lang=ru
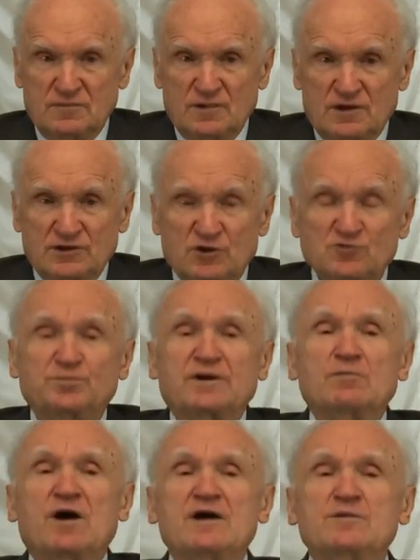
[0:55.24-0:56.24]
Когда уж
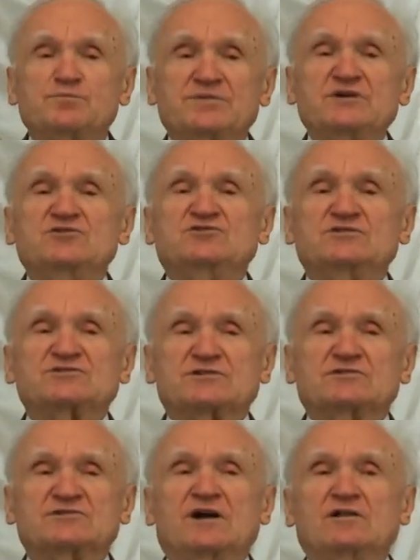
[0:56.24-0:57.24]
прямая притча, и
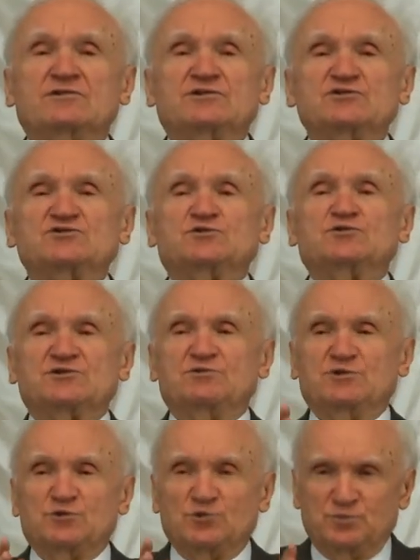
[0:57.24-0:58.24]
сказал Христос, и
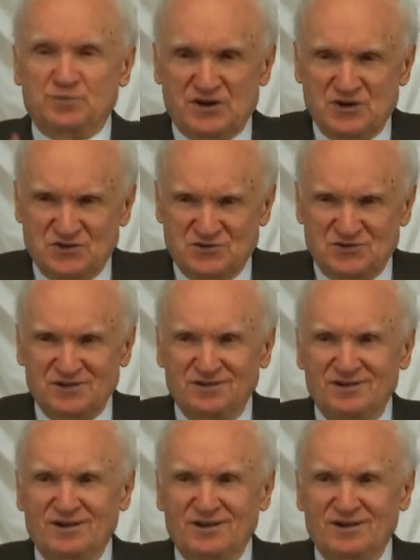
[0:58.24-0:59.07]
говорит, вот притча.